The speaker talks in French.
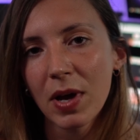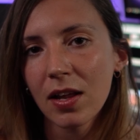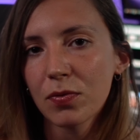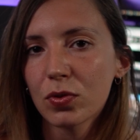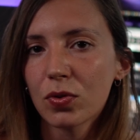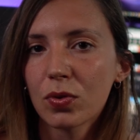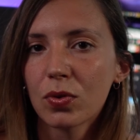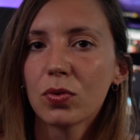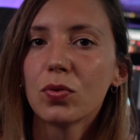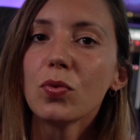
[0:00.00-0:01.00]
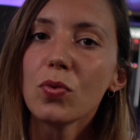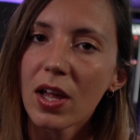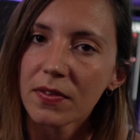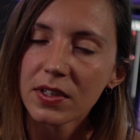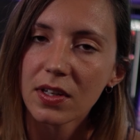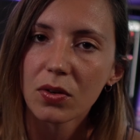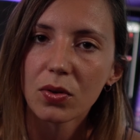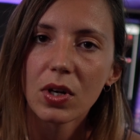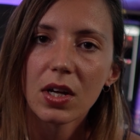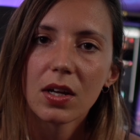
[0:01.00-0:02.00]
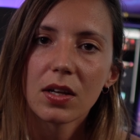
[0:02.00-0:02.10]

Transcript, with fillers: par la photo ou la vidéo.